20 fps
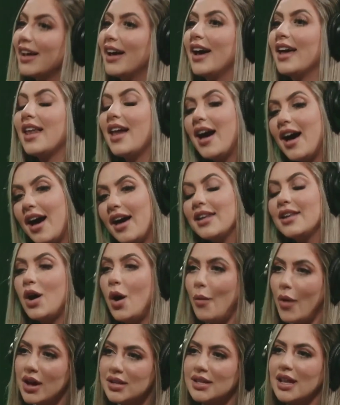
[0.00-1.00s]
Ela, ah,
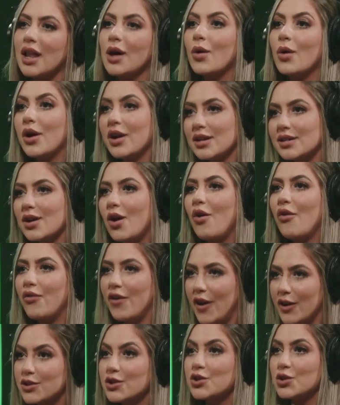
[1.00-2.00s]
não, Marcela, agora eu
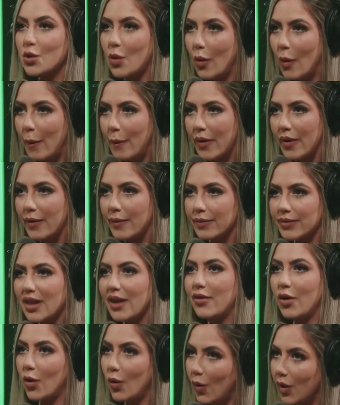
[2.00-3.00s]
salvei, desculpa.
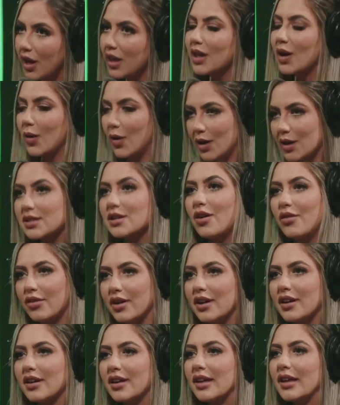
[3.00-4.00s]
Tava corrida, agora eu
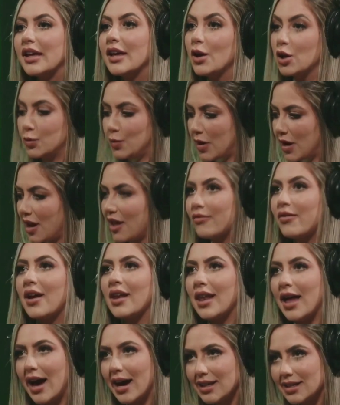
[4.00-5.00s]
salvei. Eu espero ela
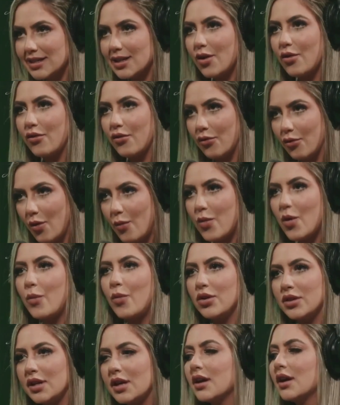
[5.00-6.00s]
falar que salvou para eu
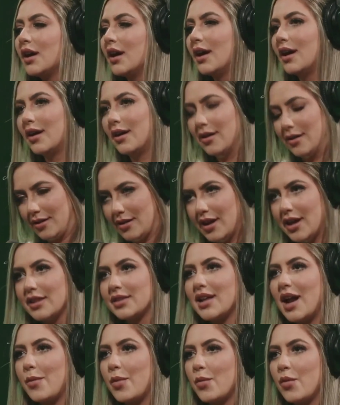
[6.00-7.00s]
poder
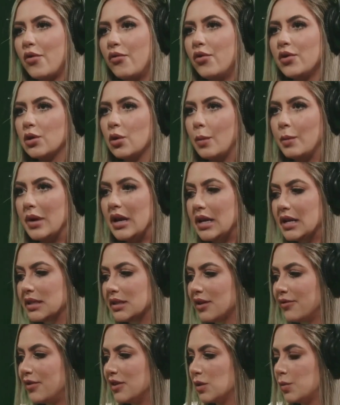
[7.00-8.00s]
entrar pro meu funil.
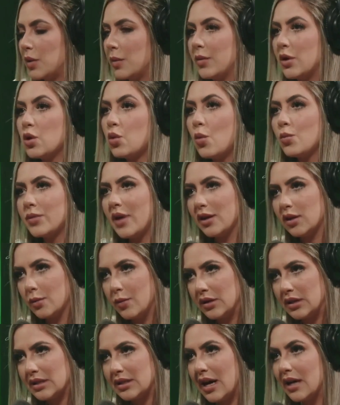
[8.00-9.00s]
Beleza, fiz o primeiro contato
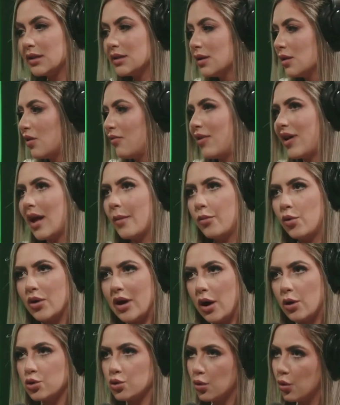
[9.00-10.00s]
humanizado. Se não falar por
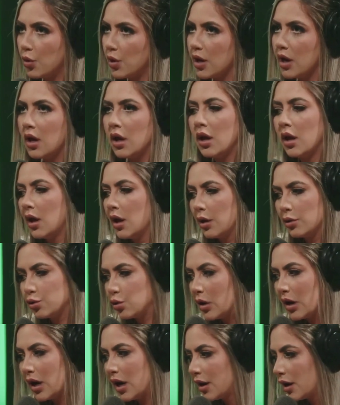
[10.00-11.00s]
áudio, oi,
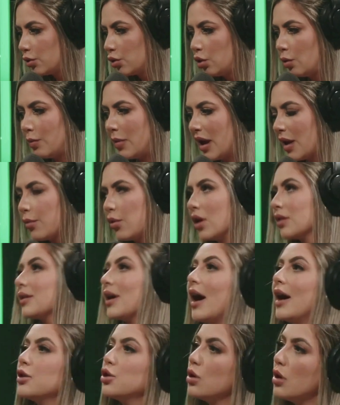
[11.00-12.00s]
Juliana, tudo bem? Boa
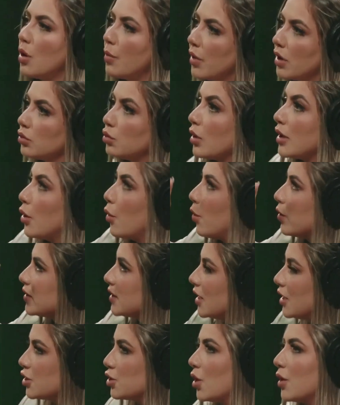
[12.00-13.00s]
tarde. Eu mando, eu
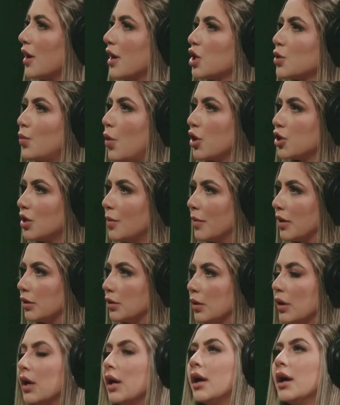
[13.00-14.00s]
seleciono a resposta e mando.